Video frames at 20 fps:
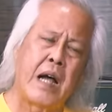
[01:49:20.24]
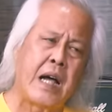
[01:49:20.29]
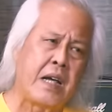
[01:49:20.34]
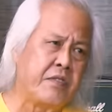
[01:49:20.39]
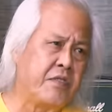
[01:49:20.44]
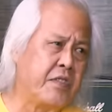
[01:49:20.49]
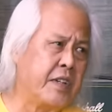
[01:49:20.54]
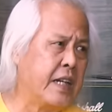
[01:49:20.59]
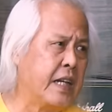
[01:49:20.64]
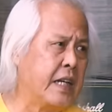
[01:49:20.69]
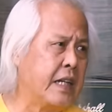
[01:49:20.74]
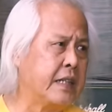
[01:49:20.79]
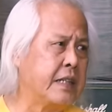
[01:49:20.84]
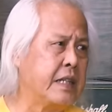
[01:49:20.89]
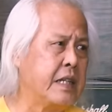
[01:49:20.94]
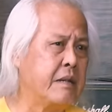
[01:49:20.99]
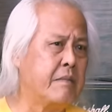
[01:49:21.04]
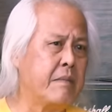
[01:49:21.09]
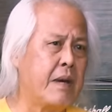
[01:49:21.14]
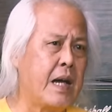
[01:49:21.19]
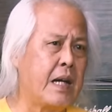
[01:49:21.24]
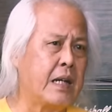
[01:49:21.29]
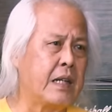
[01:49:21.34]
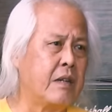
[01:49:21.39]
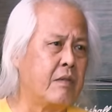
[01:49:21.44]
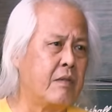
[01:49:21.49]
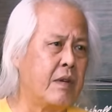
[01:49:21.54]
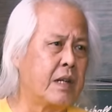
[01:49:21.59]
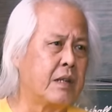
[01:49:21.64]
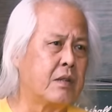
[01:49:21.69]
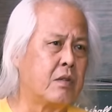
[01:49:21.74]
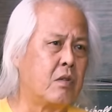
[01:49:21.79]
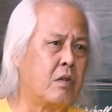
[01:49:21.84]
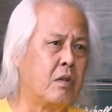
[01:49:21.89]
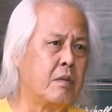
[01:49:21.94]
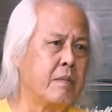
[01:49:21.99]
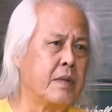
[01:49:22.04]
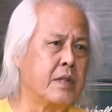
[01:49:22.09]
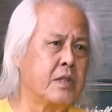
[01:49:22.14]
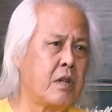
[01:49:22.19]
ไฮฟิเดลิตี้มากเรียกว่าค
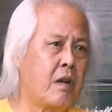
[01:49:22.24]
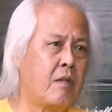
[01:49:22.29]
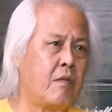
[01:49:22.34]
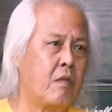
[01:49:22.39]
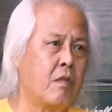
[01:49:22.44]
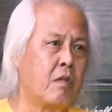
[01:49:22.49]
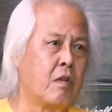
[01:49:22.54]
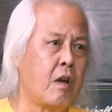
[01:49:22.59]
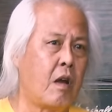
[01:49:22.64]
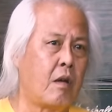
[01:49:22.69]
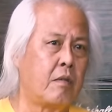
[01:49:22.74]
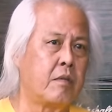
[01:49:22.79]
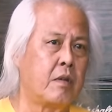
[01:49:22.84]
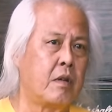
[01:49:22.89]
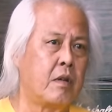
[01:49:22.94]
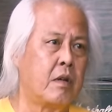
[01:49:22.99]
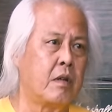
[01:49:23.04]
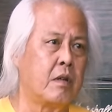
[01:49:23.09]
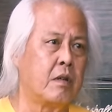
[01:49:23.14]
นไม่ชอบวงล็อกก็